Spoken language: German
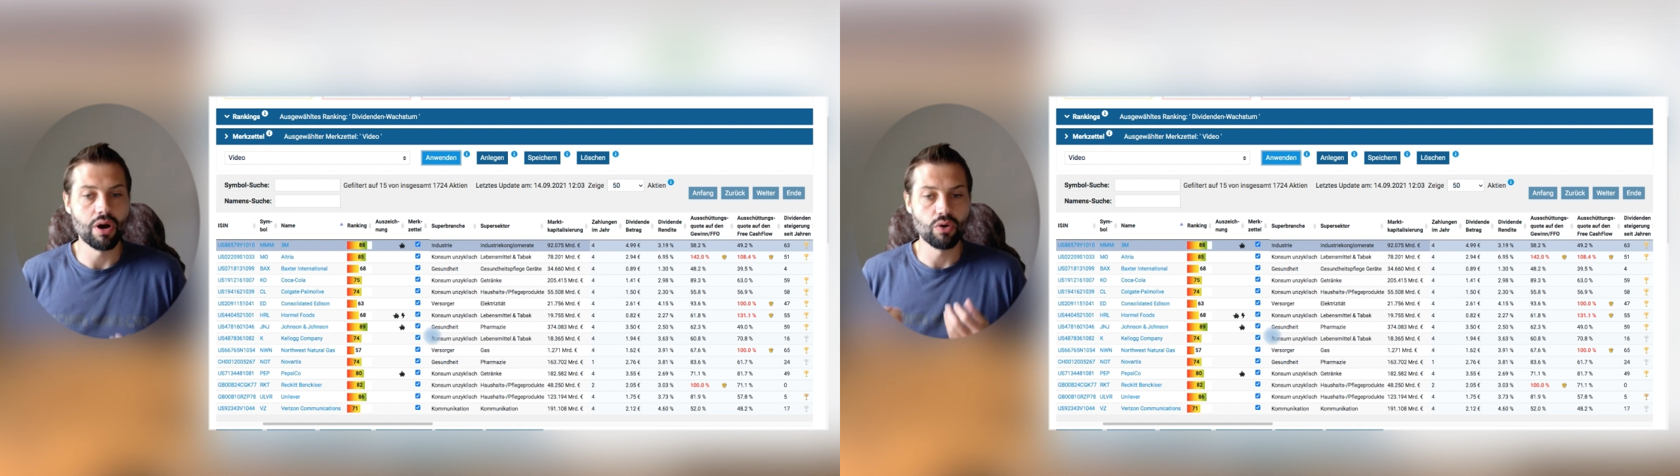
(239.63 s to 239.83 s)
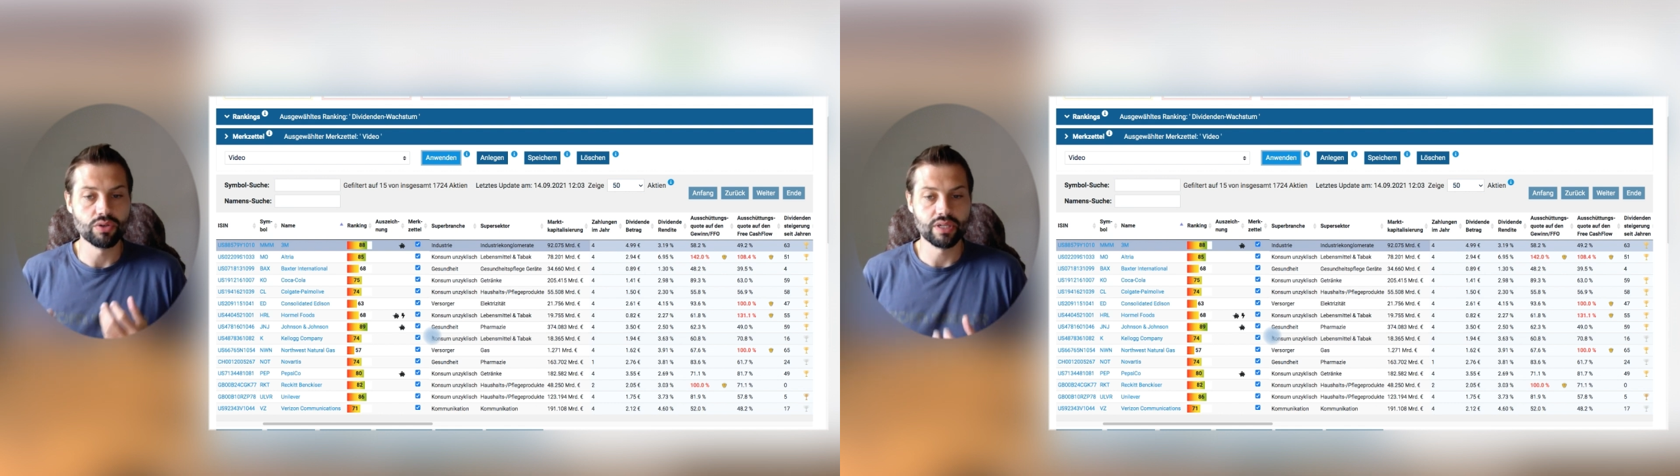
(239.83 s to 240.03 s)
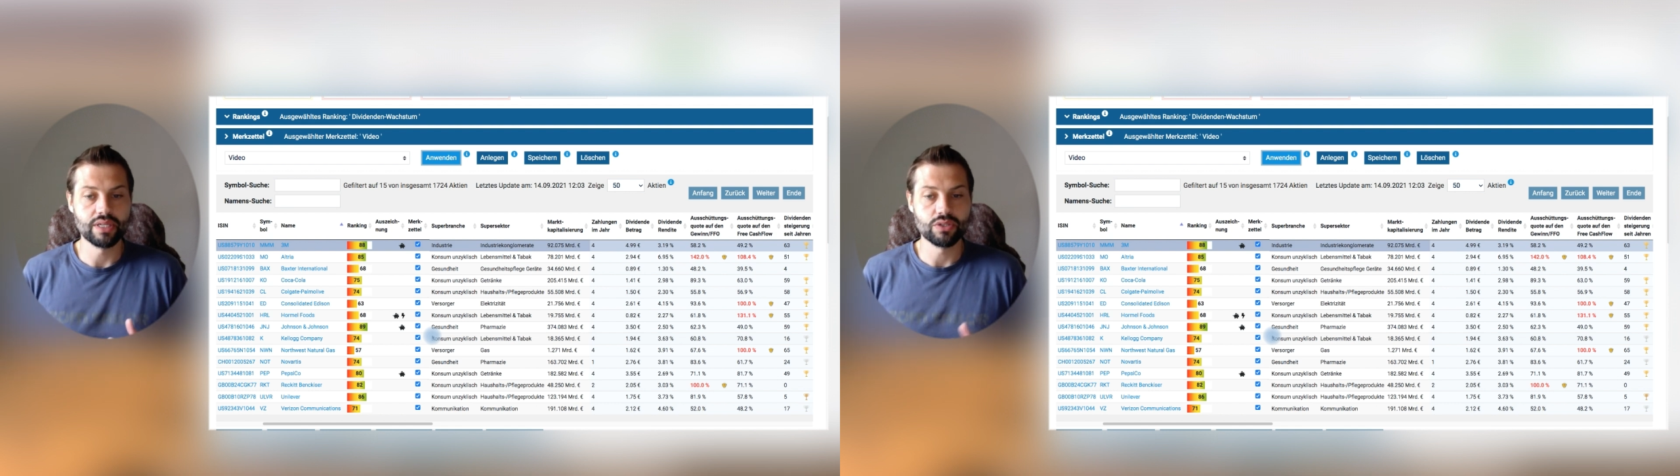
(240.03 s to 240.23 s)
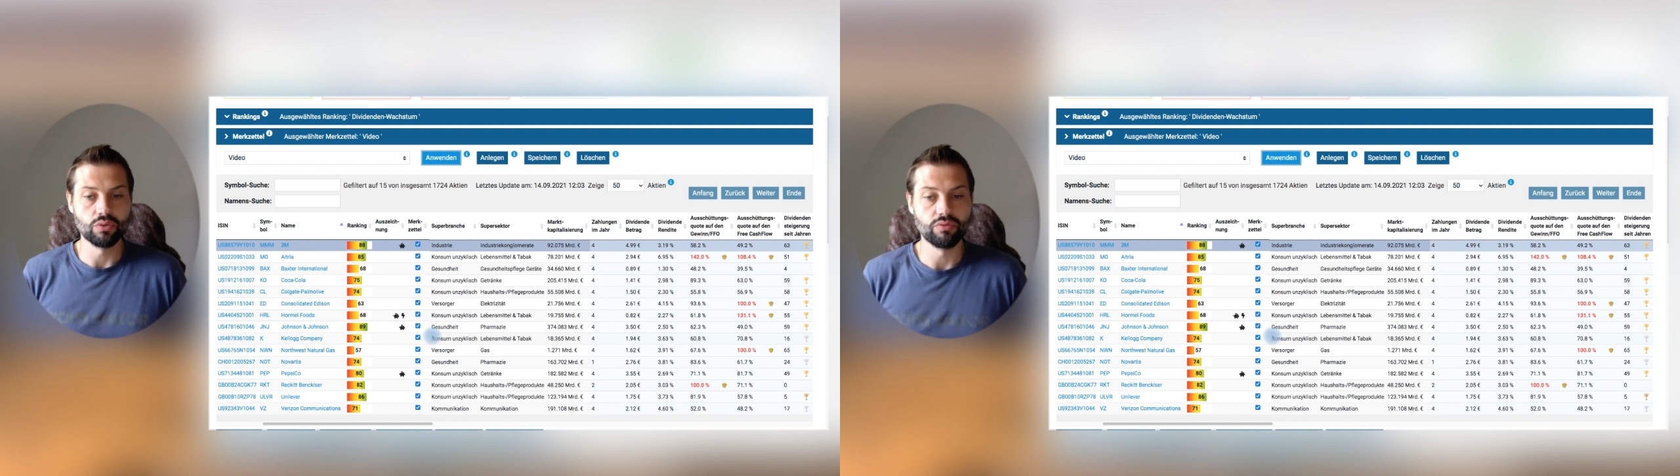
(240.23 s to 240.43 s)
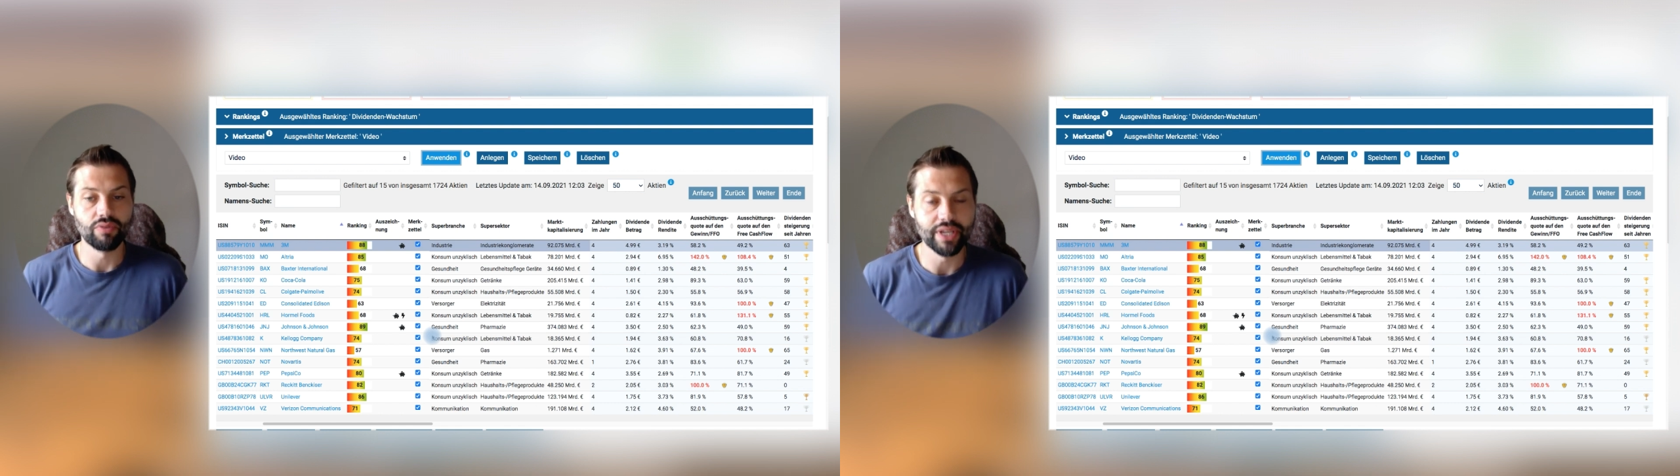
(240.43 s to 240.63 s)
Haushalts-
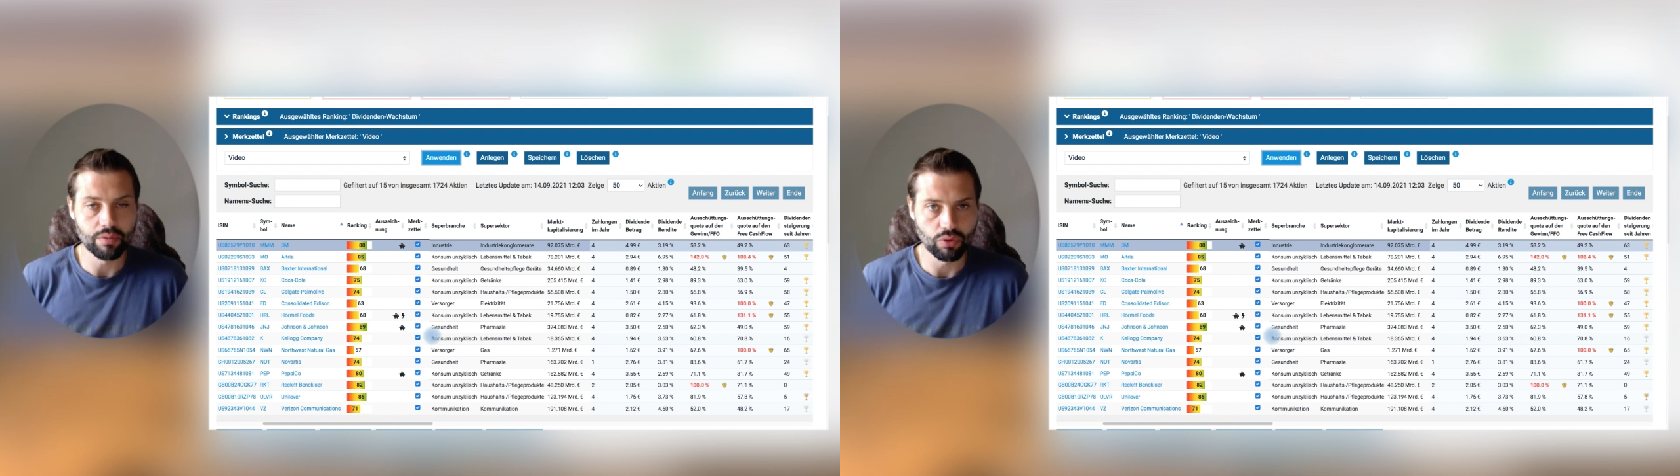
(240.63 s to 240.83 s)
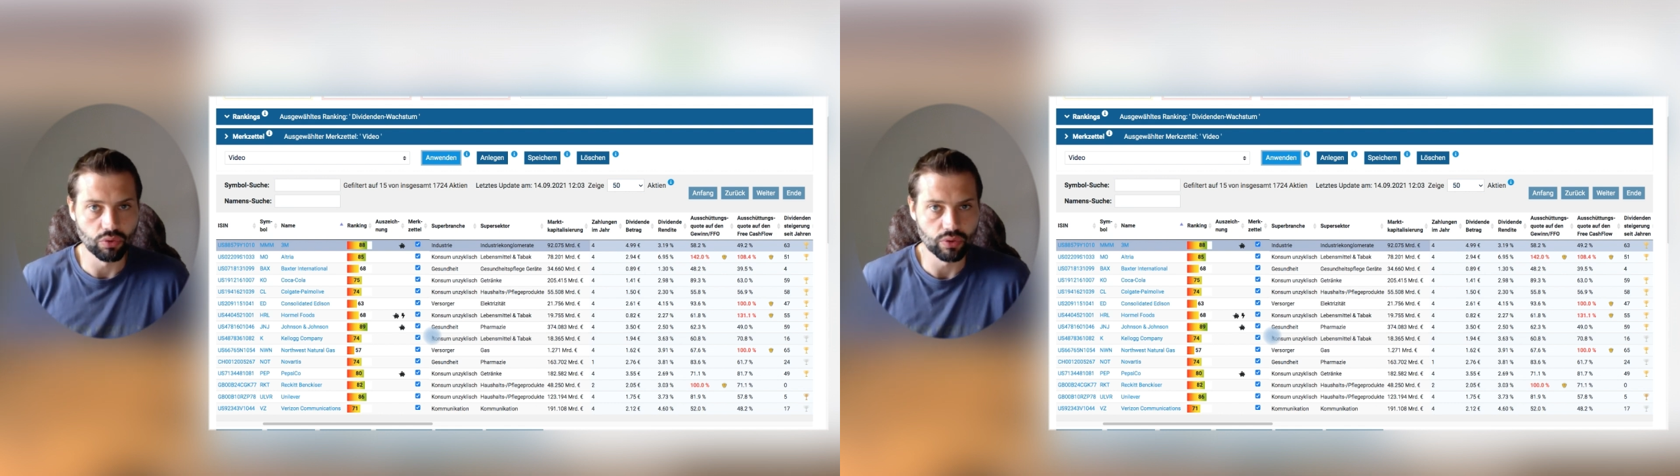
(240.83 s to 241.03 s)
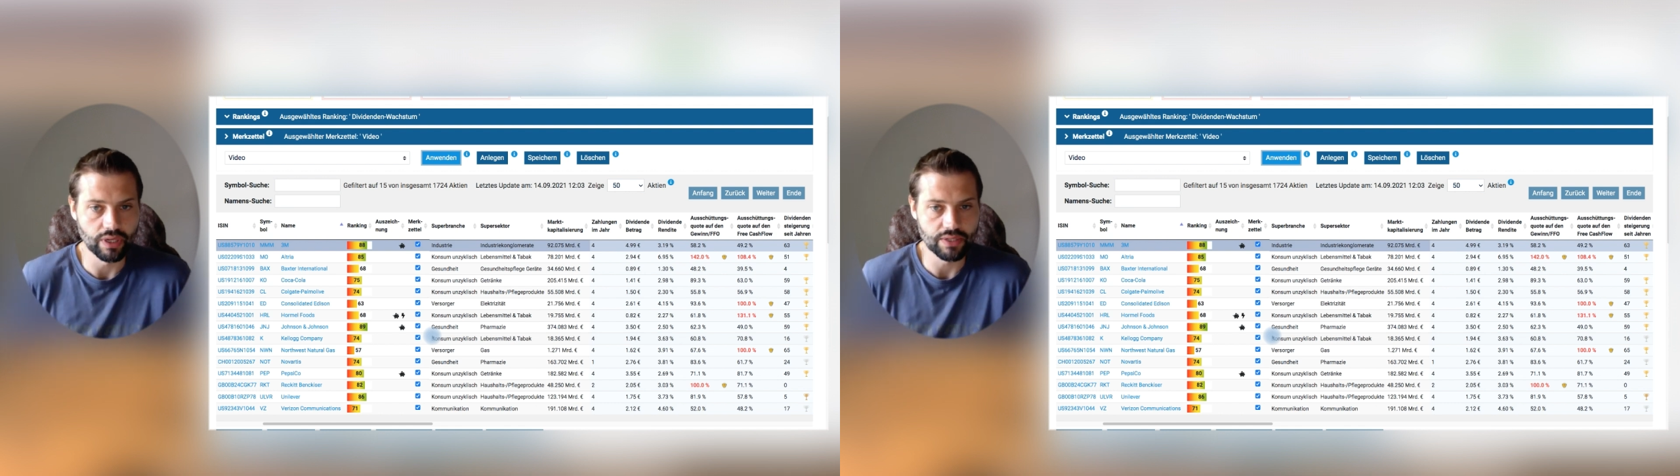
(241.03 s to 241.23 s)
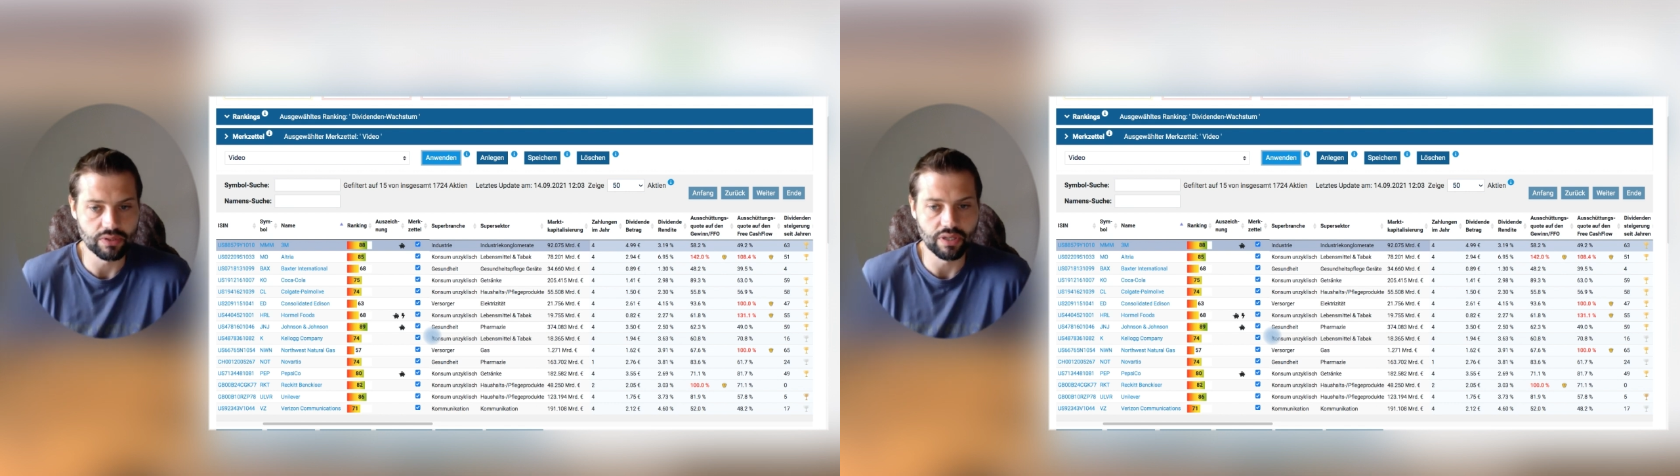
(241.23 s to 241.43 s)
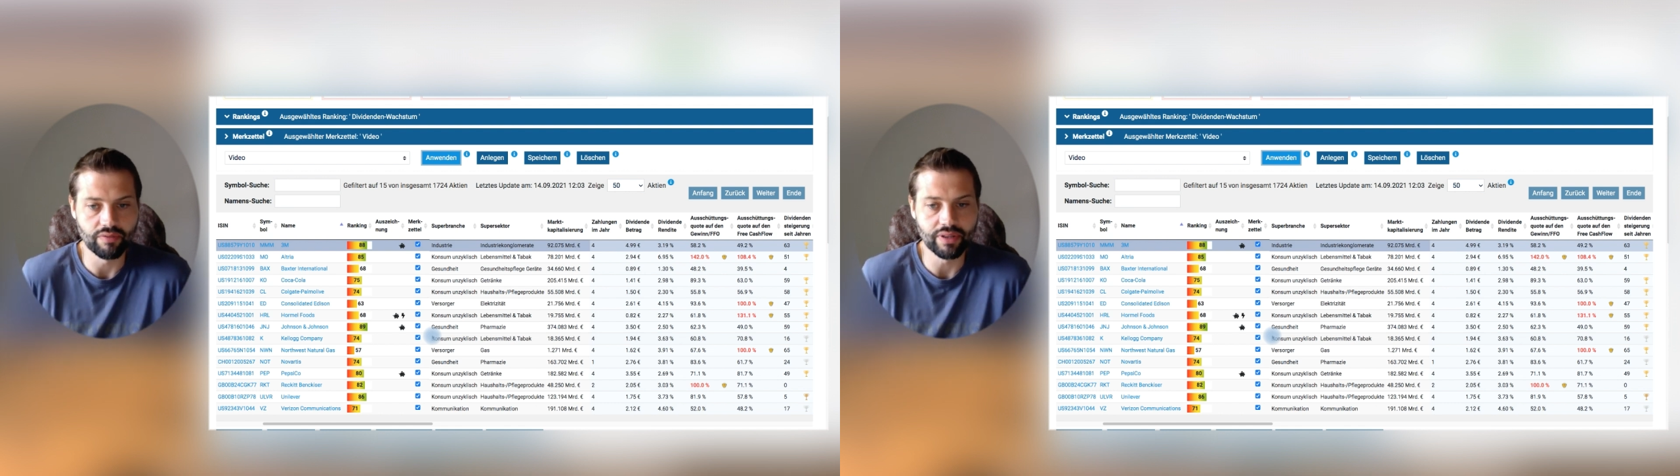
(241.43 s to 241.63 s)
und Pflegeprodukte.
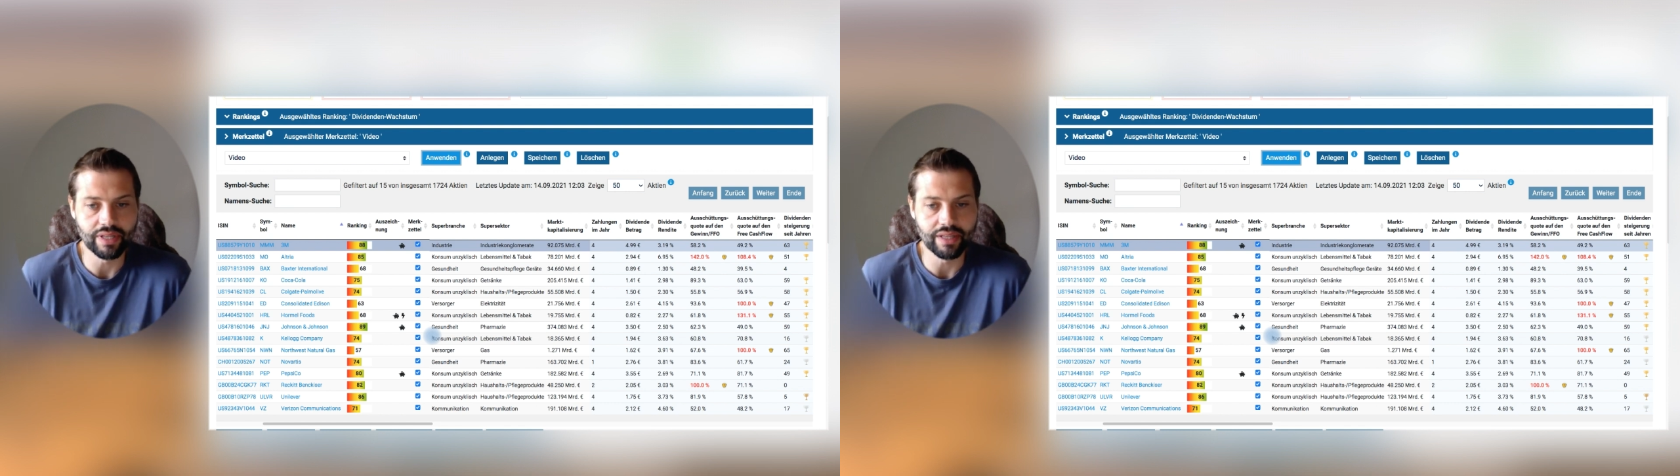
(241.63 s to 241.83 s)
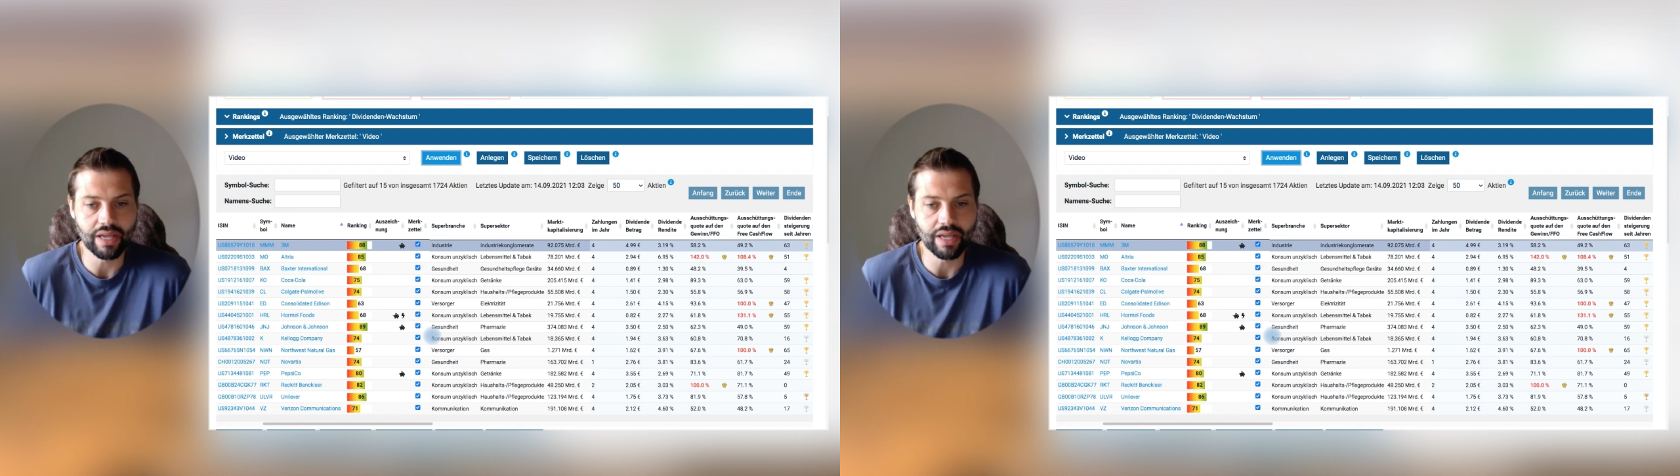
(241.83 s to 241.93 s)
Also die werden nicht